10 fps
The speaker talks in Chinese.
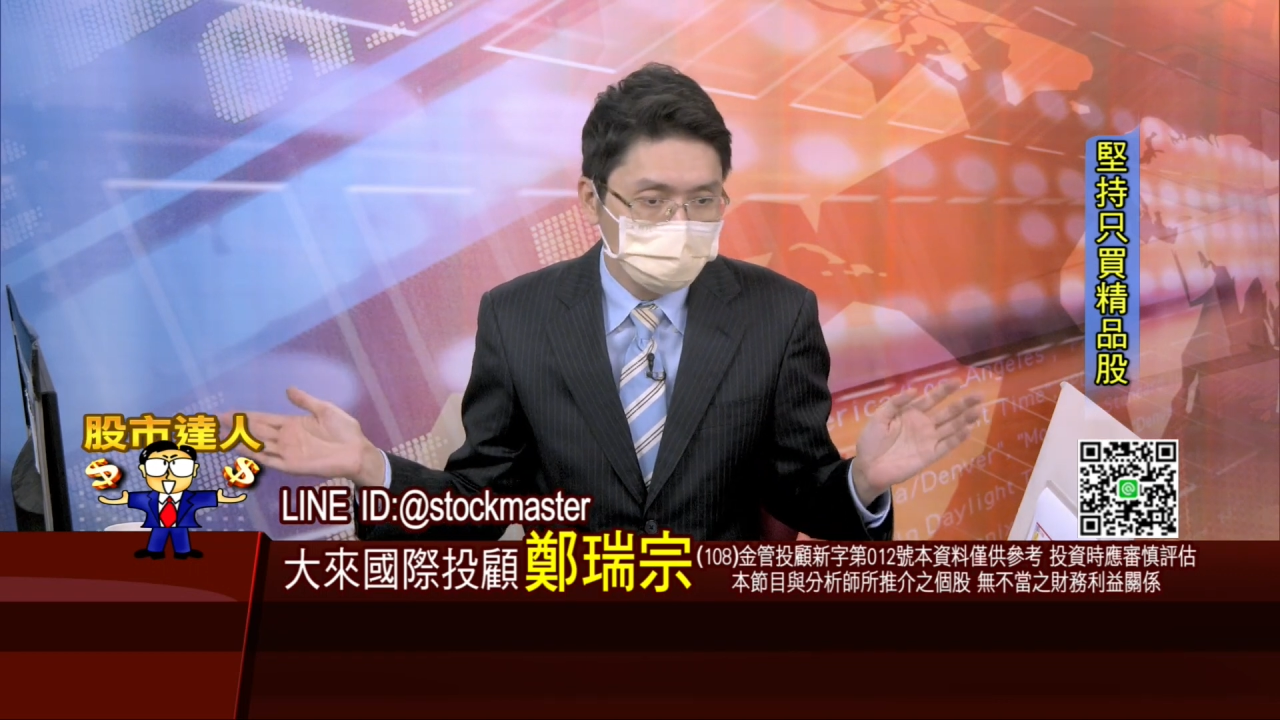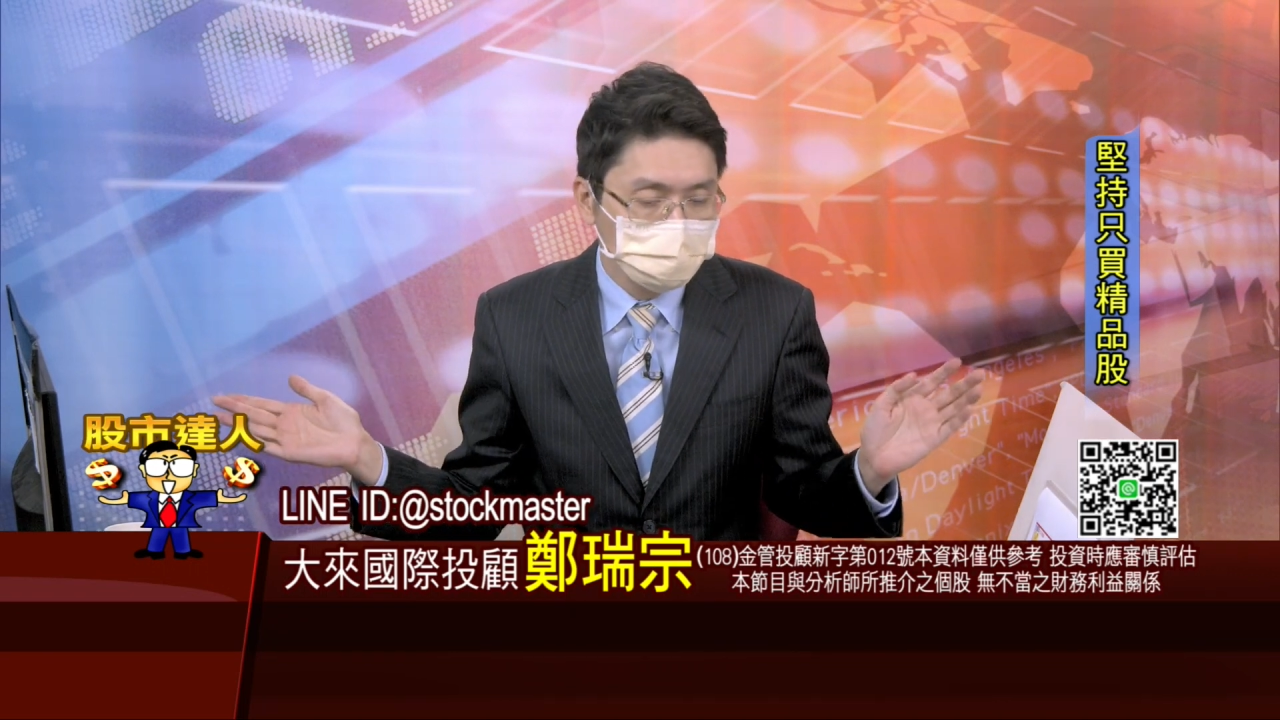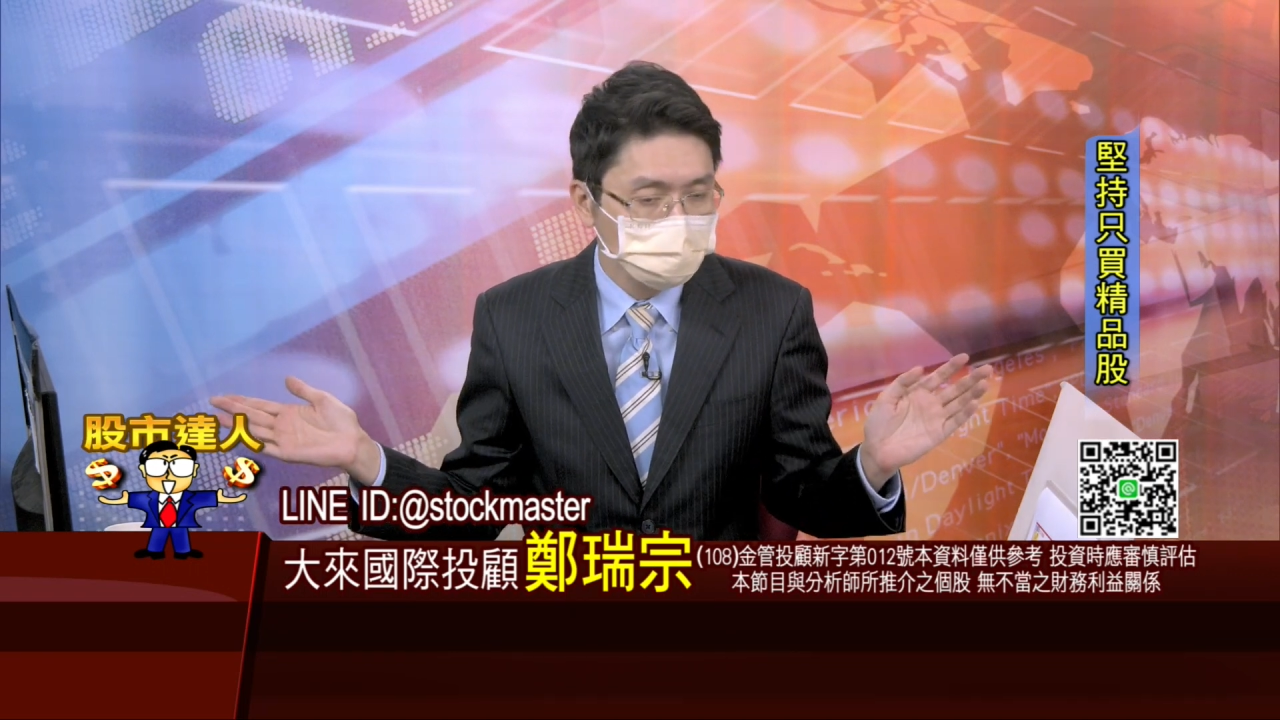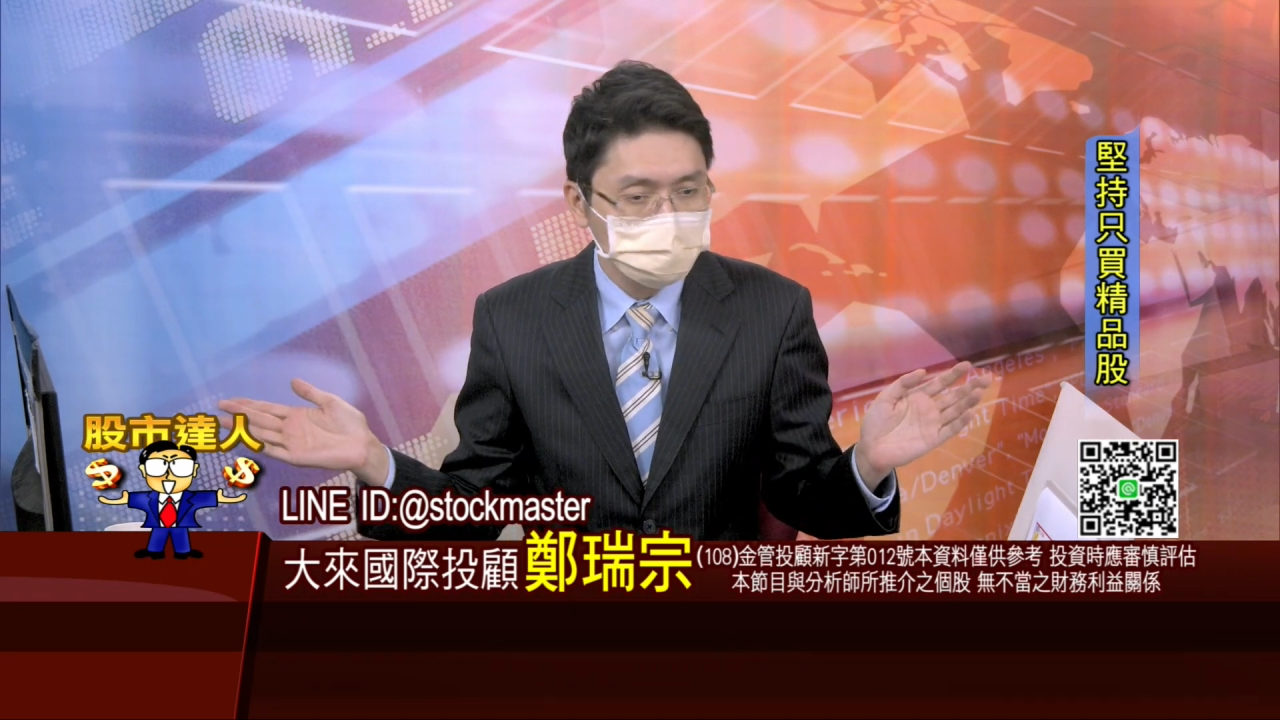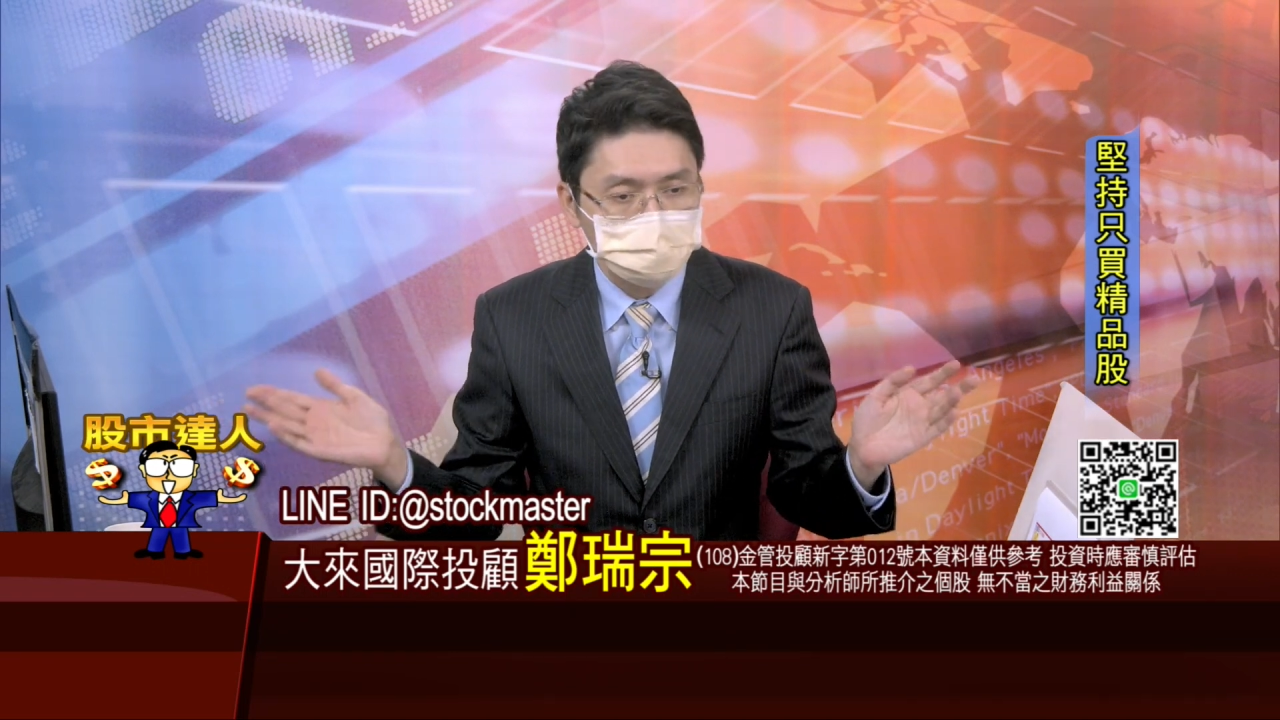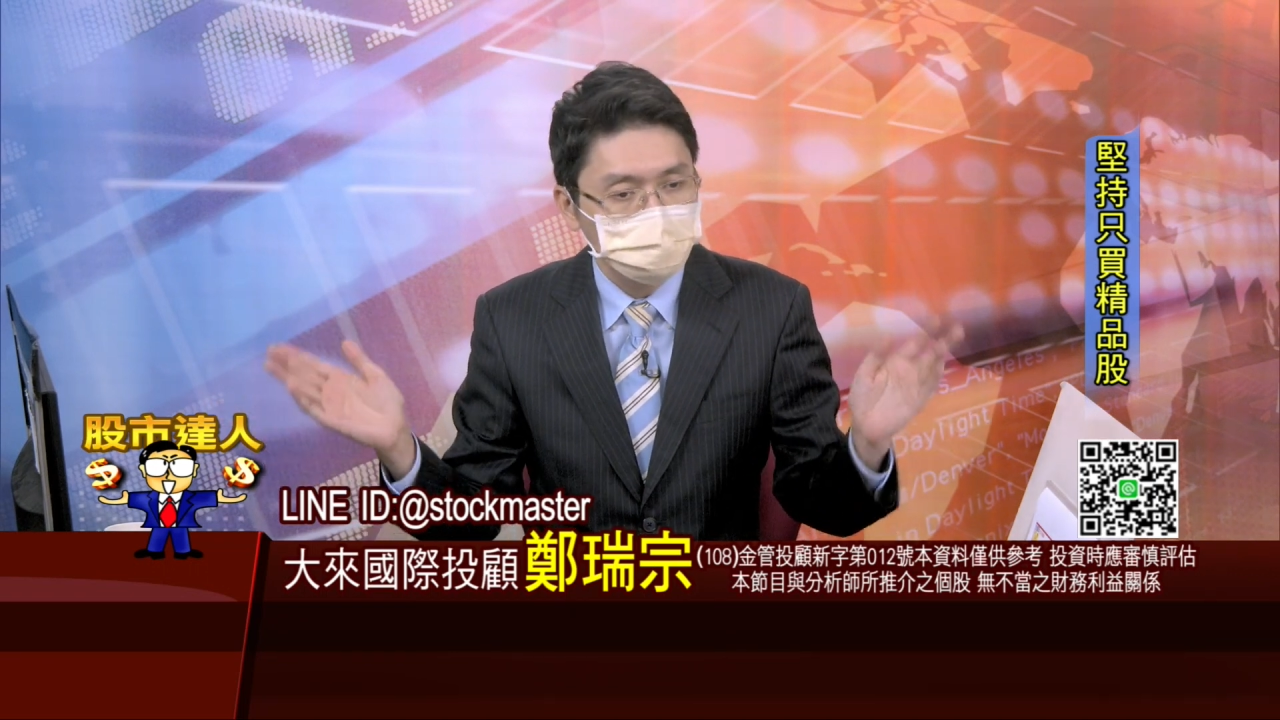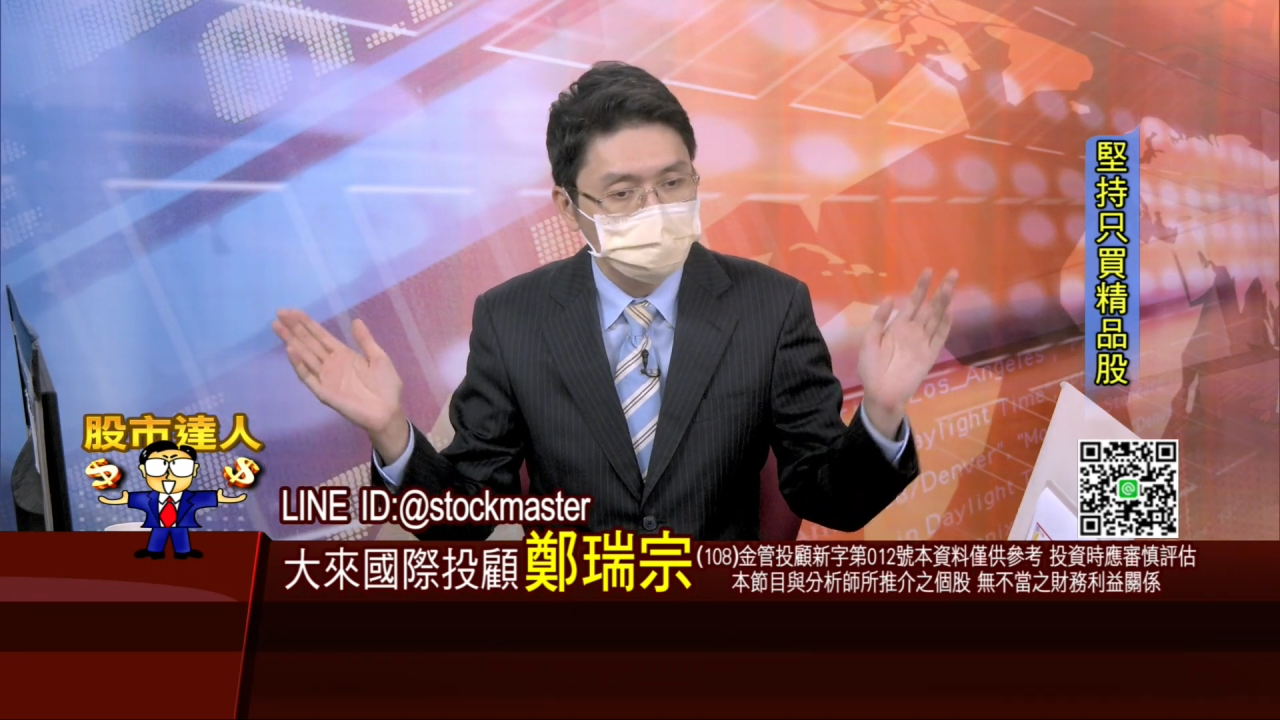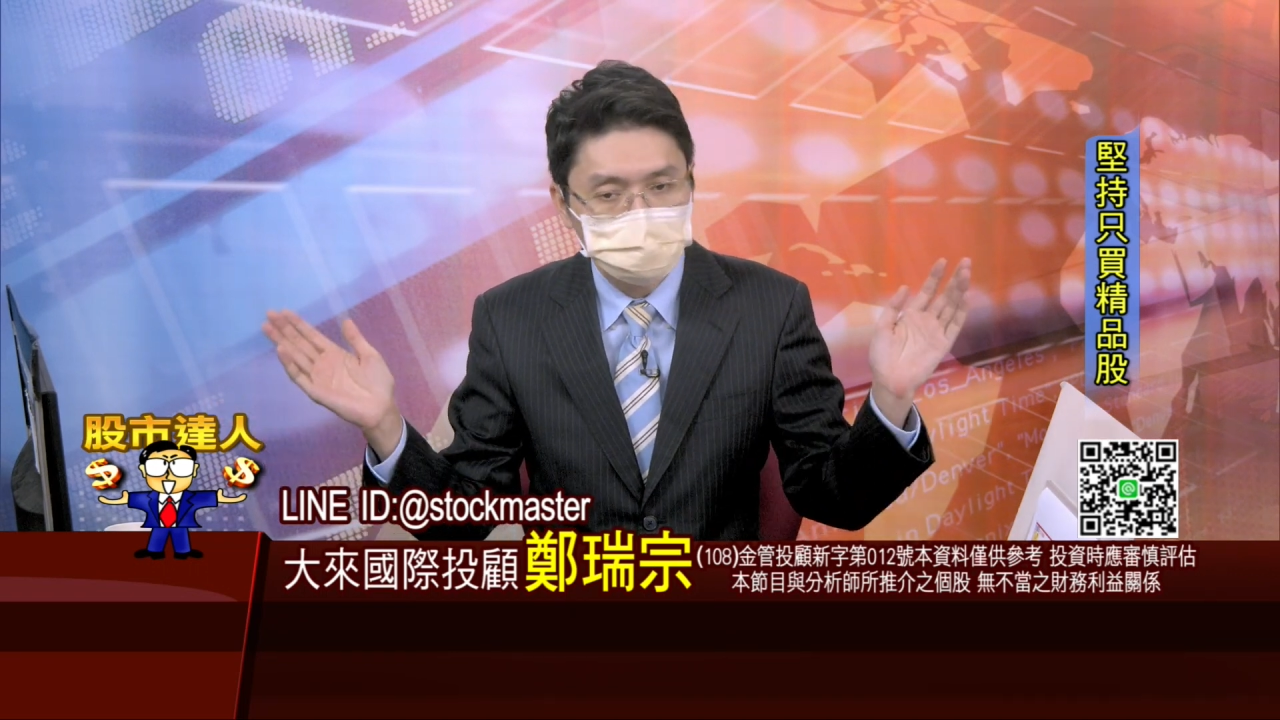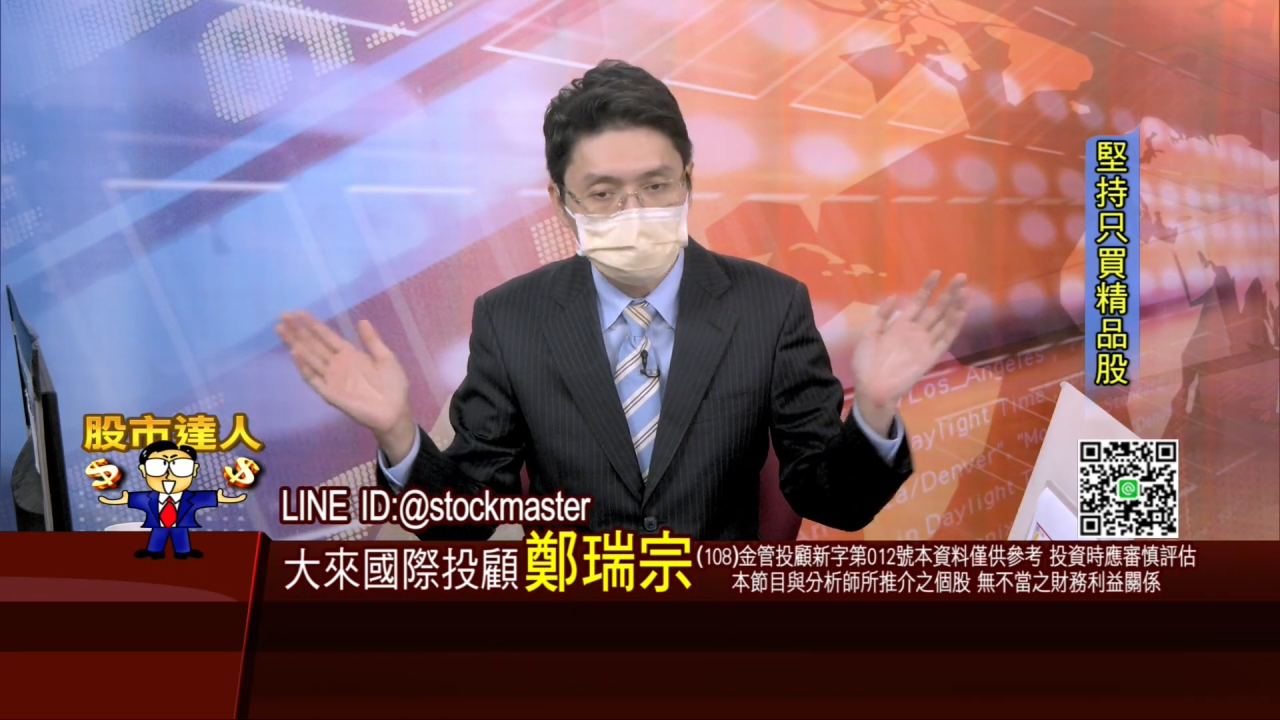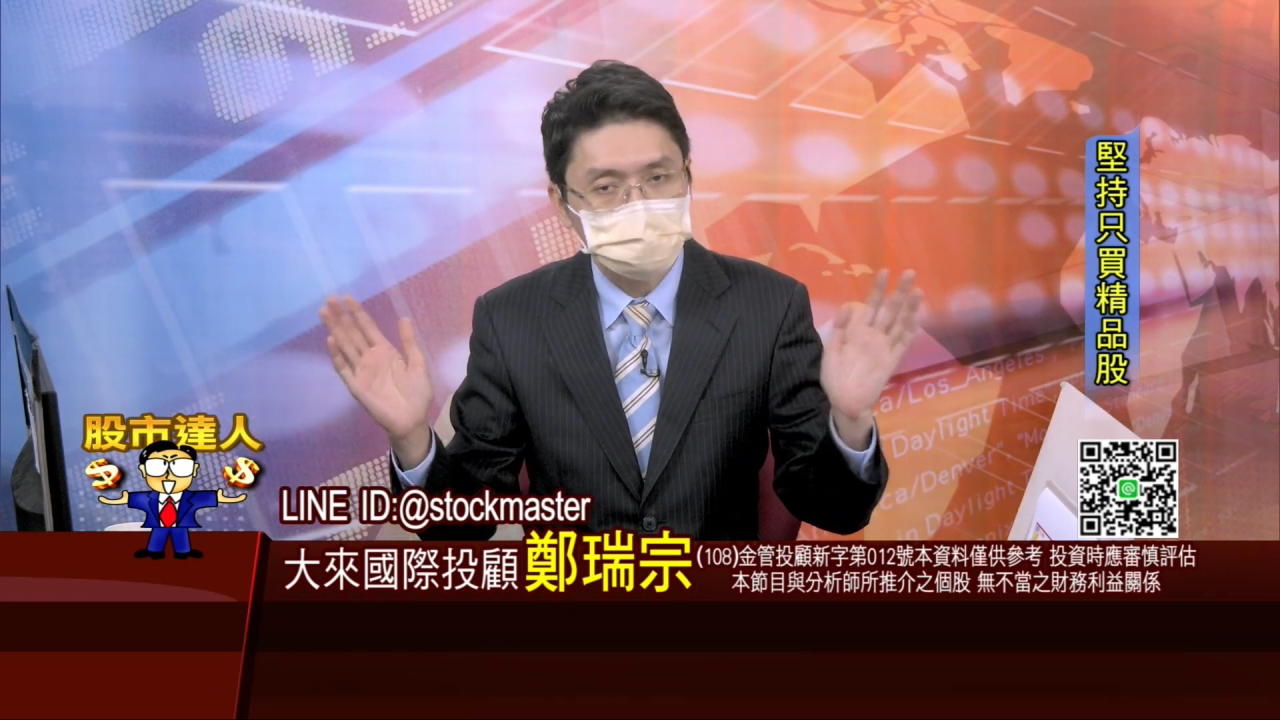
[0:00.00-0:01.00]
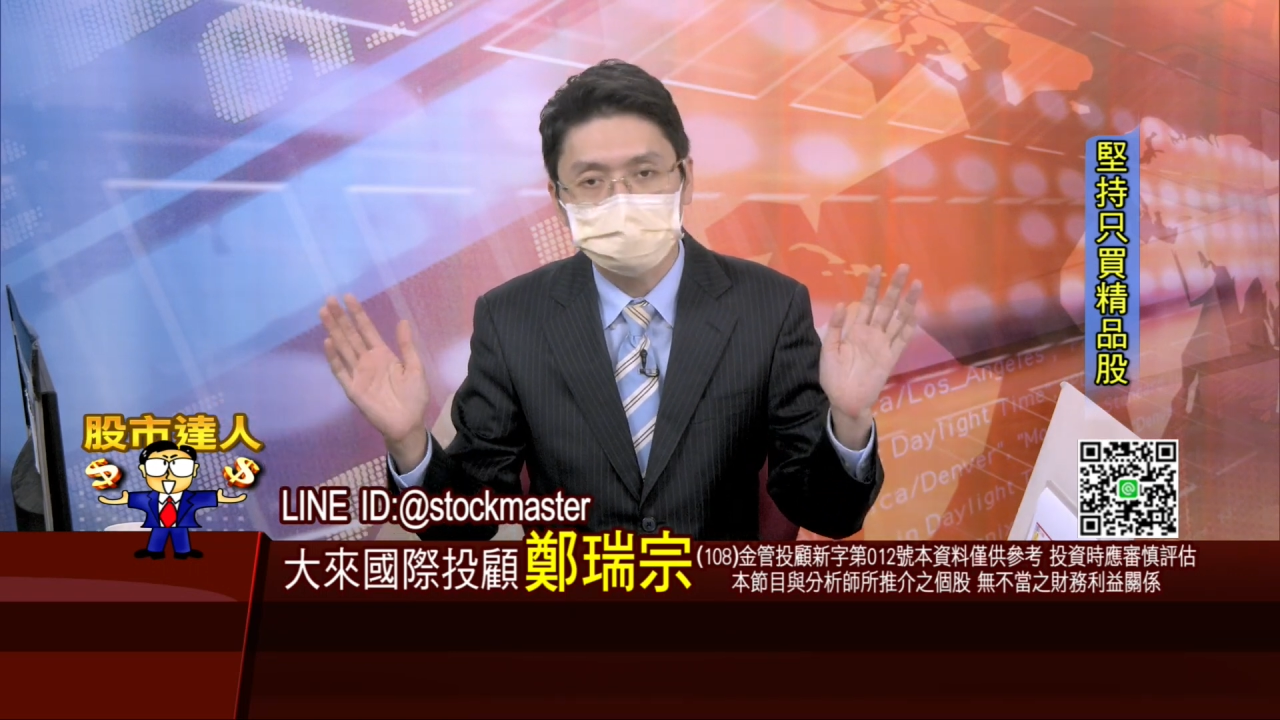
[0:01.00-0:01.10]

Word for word: 那是非